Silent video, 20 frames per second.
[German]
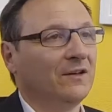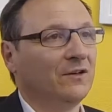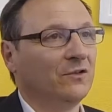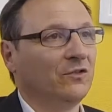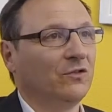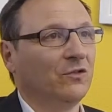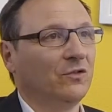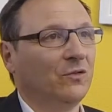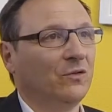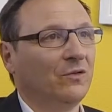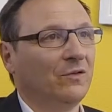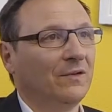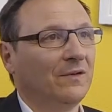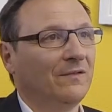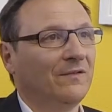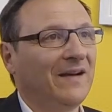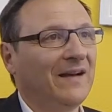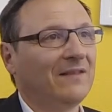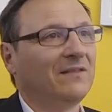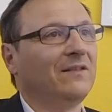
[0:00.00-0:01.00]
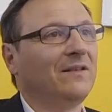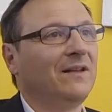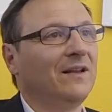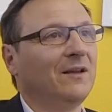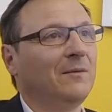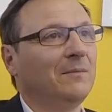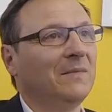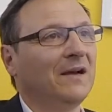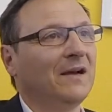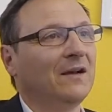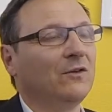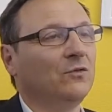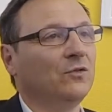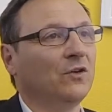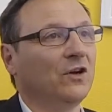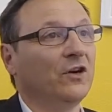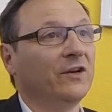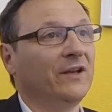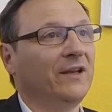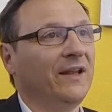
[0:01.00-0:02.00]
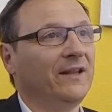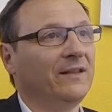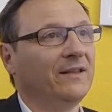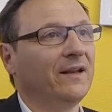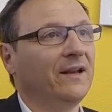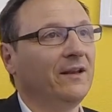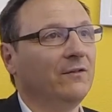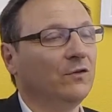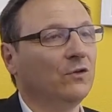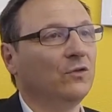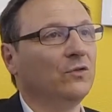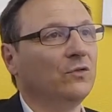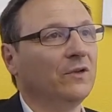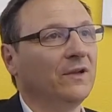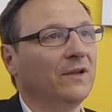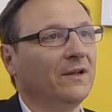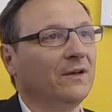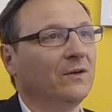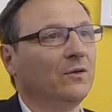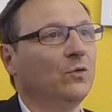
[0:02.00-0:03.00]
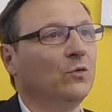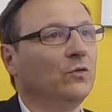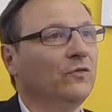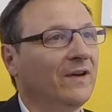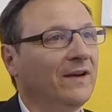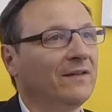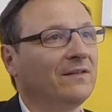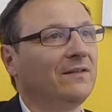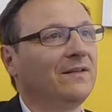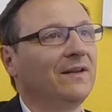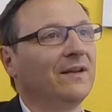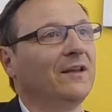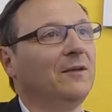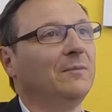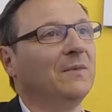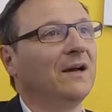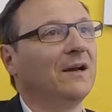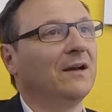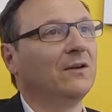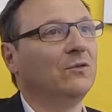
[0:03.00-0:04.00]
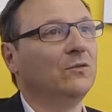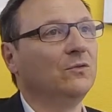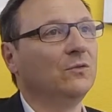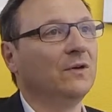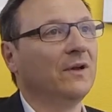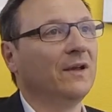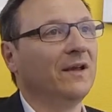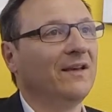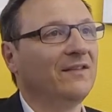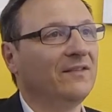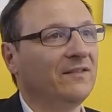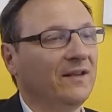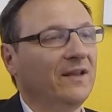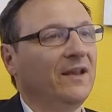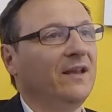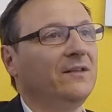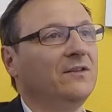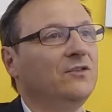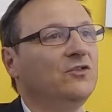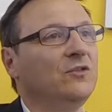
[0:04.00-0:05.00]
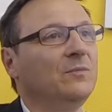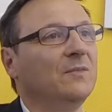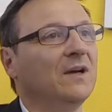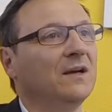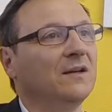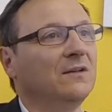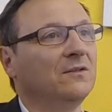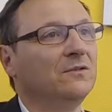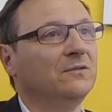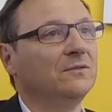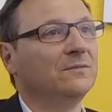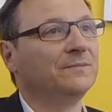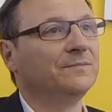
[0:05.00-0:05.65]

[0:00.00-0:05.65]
Also wesentliche Mängel kann ich nicht drin wohnen, unwesentliche Mängel ästhetische Mängel.